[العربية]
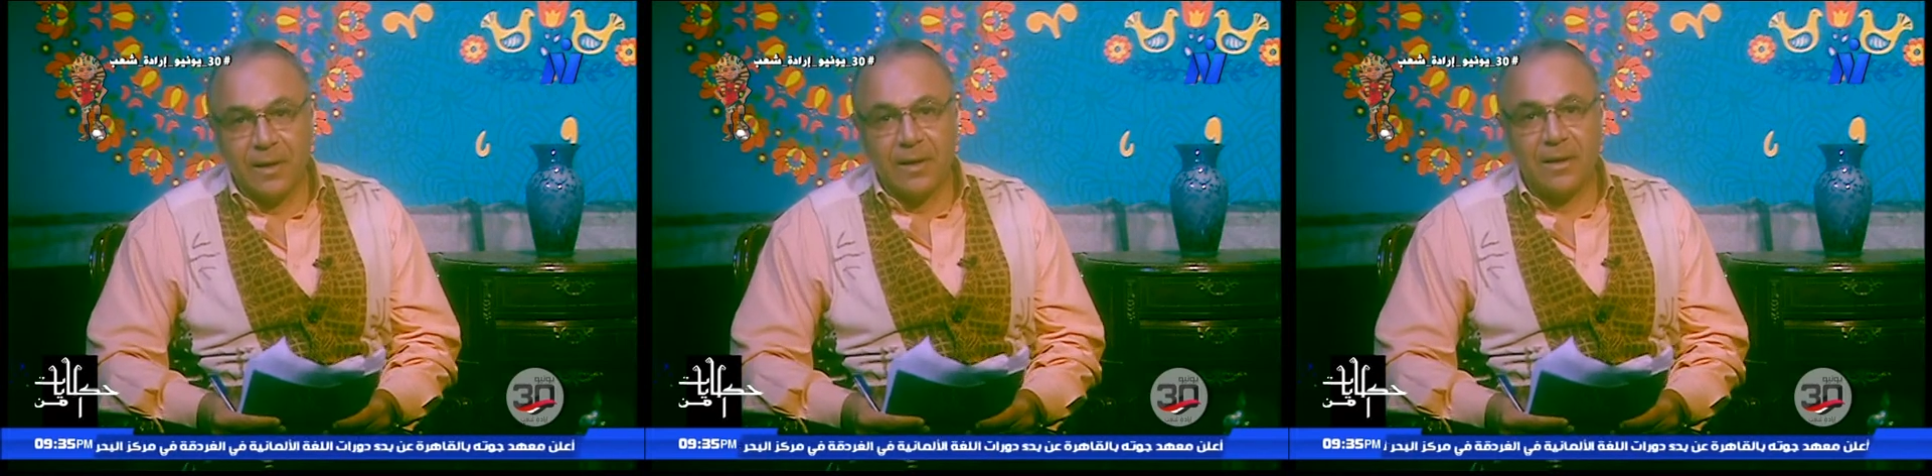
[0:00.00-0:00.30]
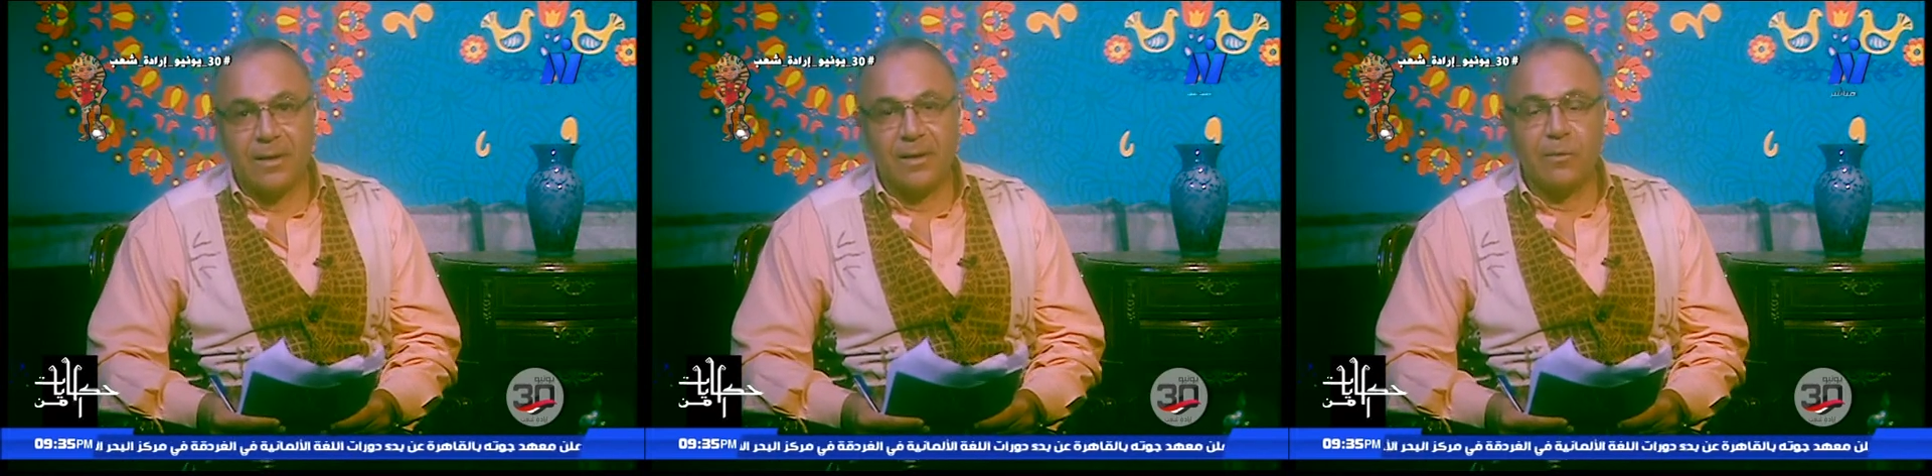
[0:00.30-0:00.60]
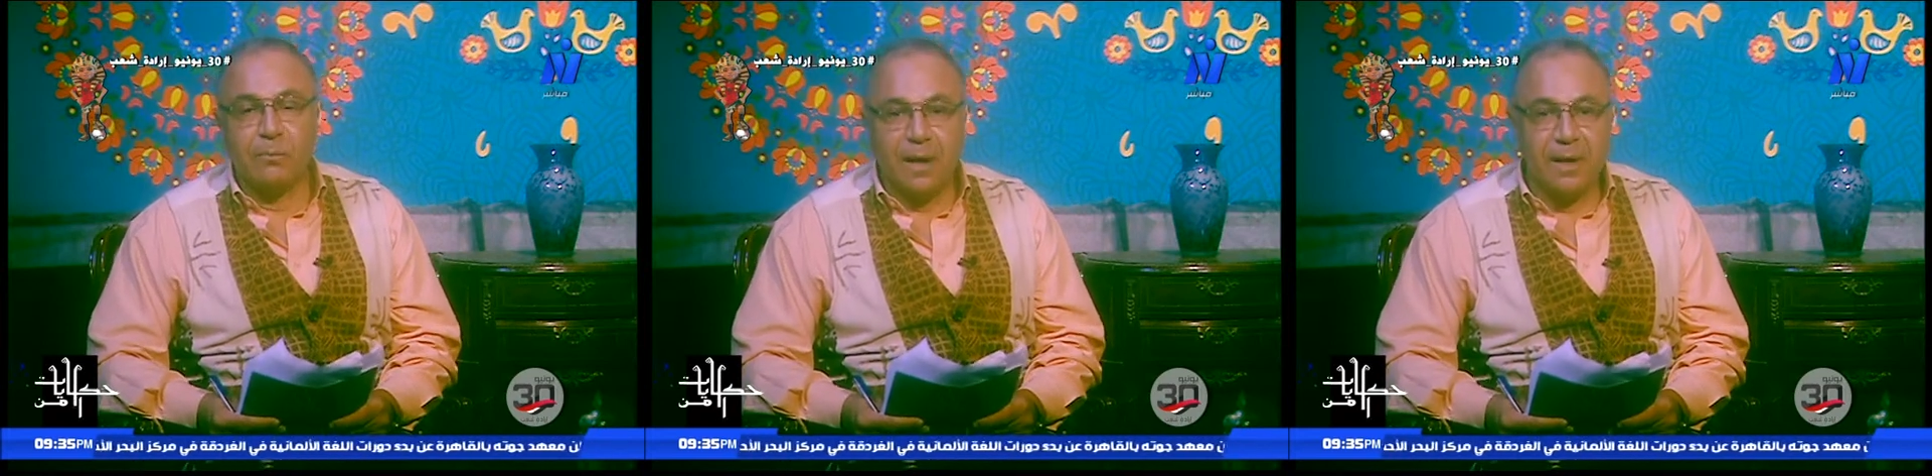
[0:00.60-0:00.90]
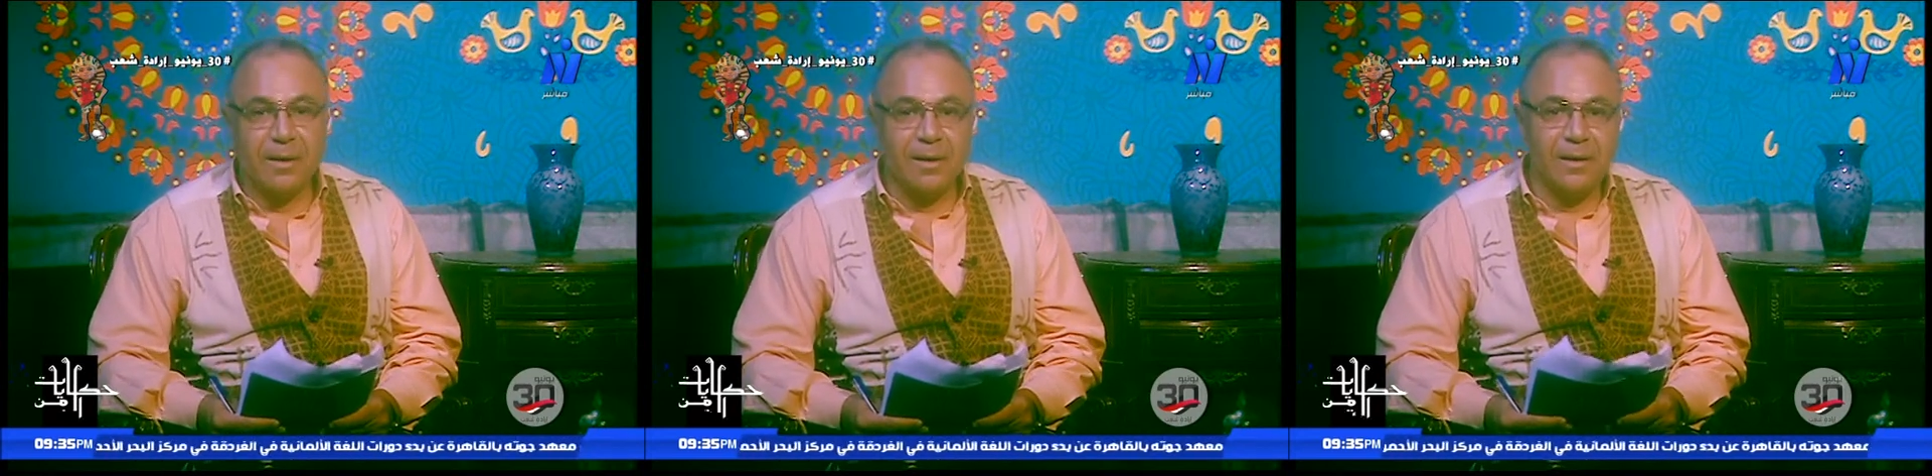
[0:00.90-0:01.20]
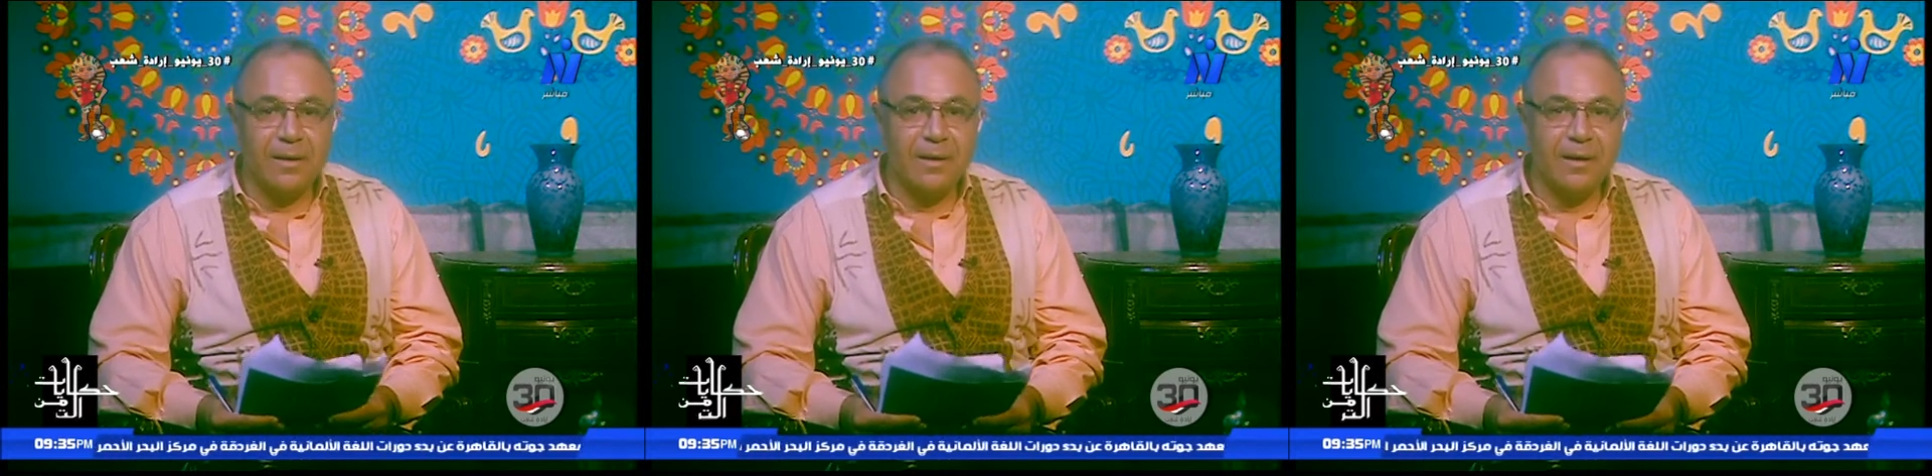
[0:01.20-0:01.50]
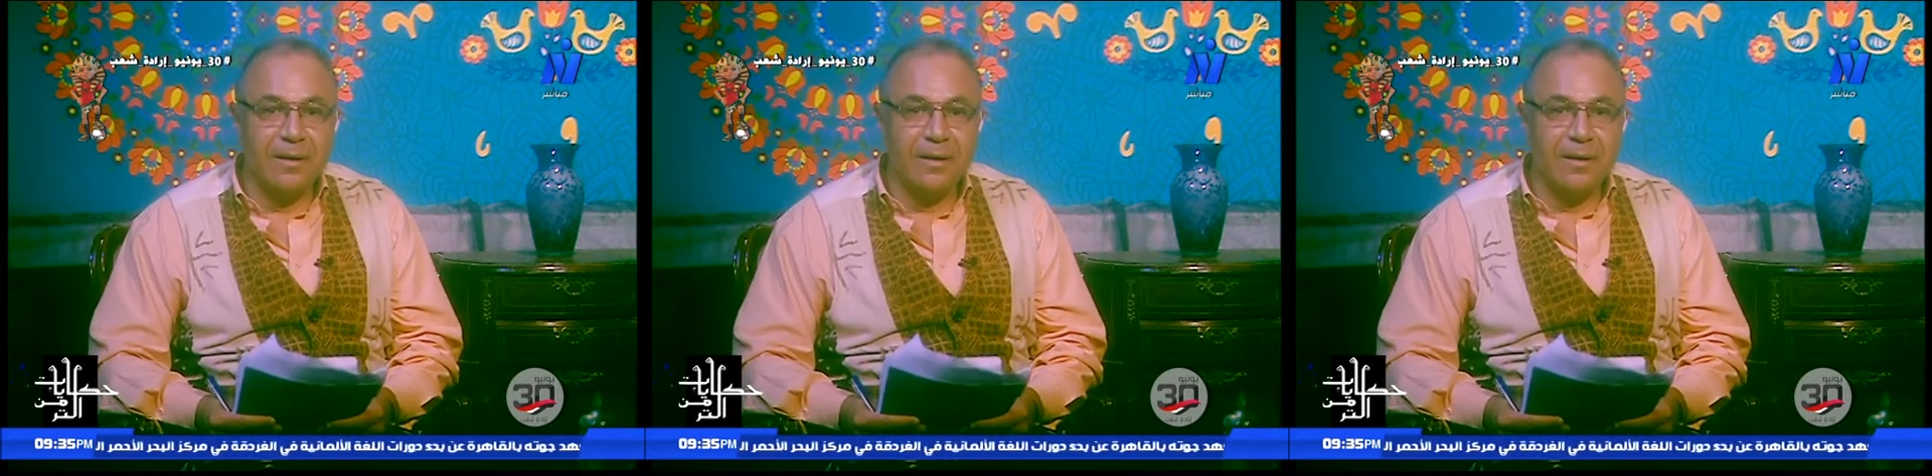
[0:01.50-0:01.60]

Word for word: آه، مع آه،